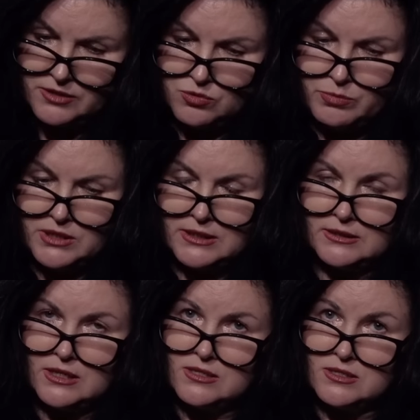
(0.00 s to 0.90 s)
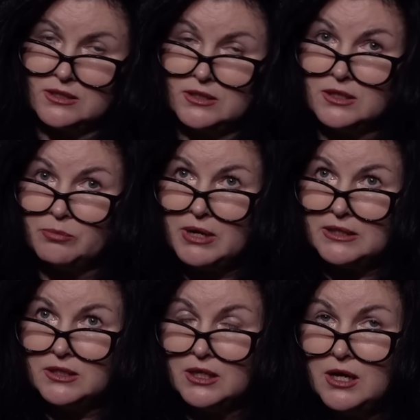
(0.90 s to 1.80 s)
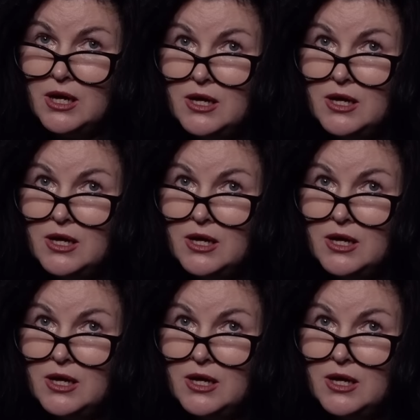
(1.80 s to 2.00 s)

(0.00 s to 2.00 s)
его брала на Астродатабанке,